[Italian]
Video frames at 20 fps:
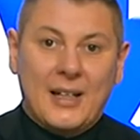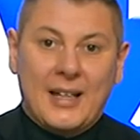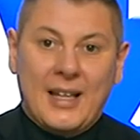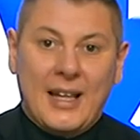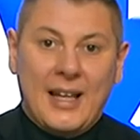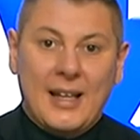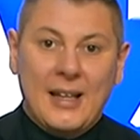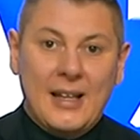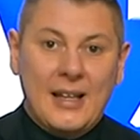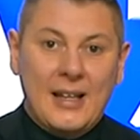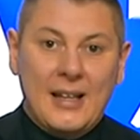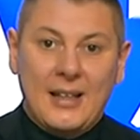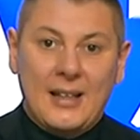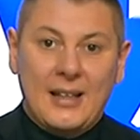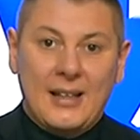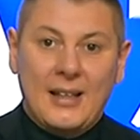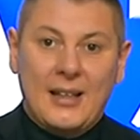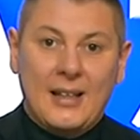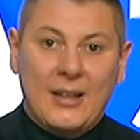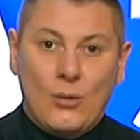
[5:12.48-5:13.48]
perché
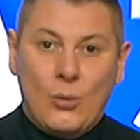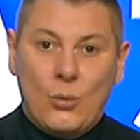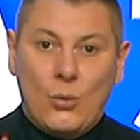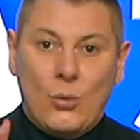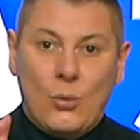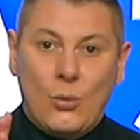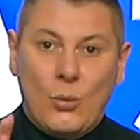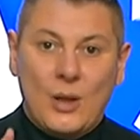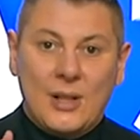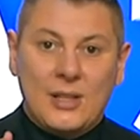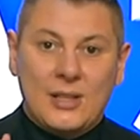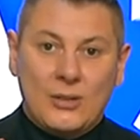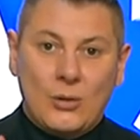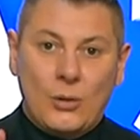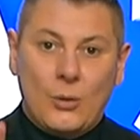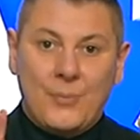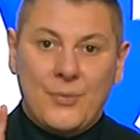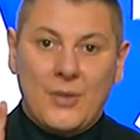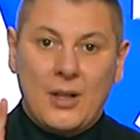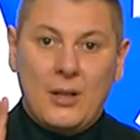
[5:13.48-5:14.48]
i,
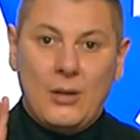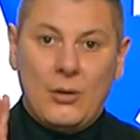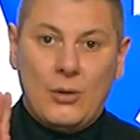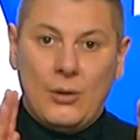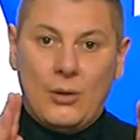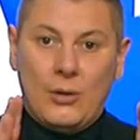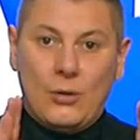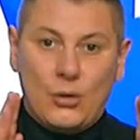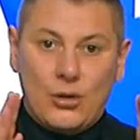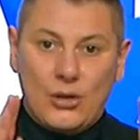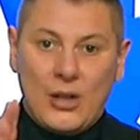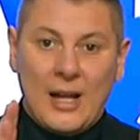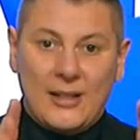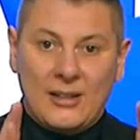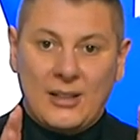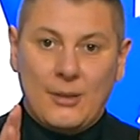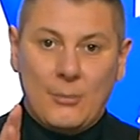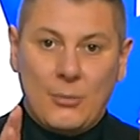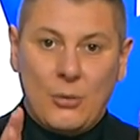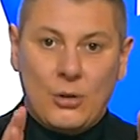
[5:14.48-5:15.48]
questo, lo, lo
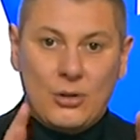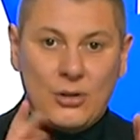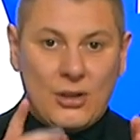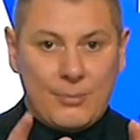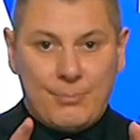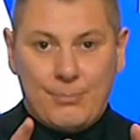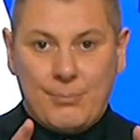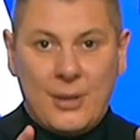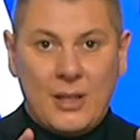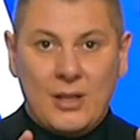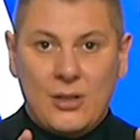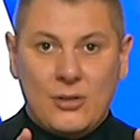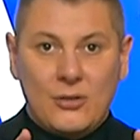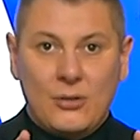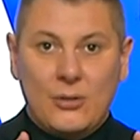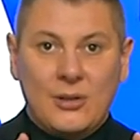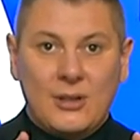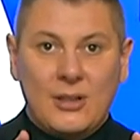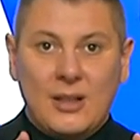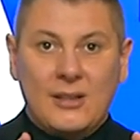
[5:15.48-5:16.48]
shutterbox,
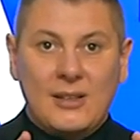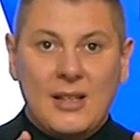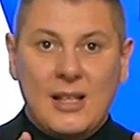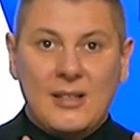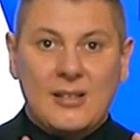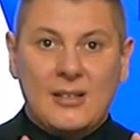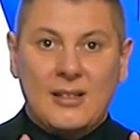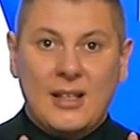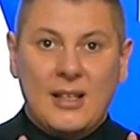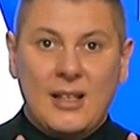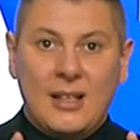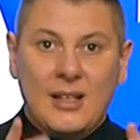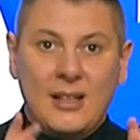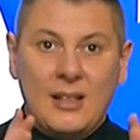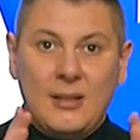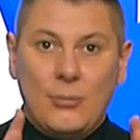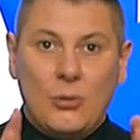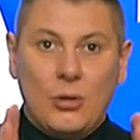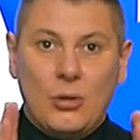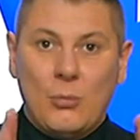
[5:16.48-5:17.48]
penso intendesse
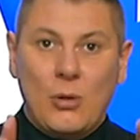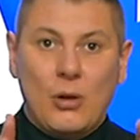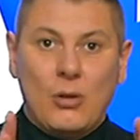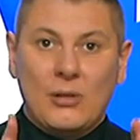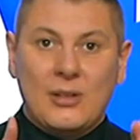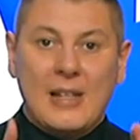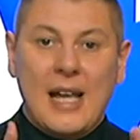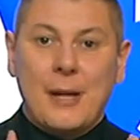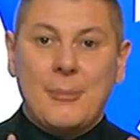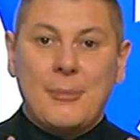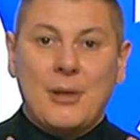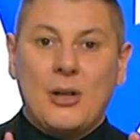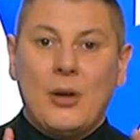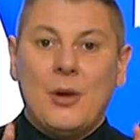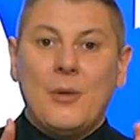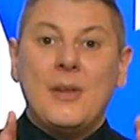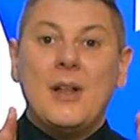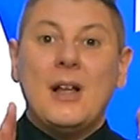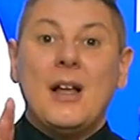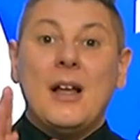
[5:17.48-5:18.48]
il monoblocco
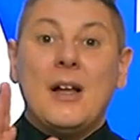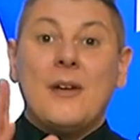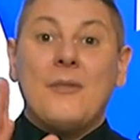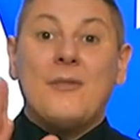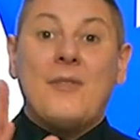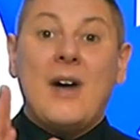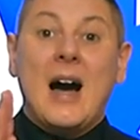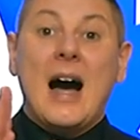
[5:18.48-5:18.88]
termico, certo.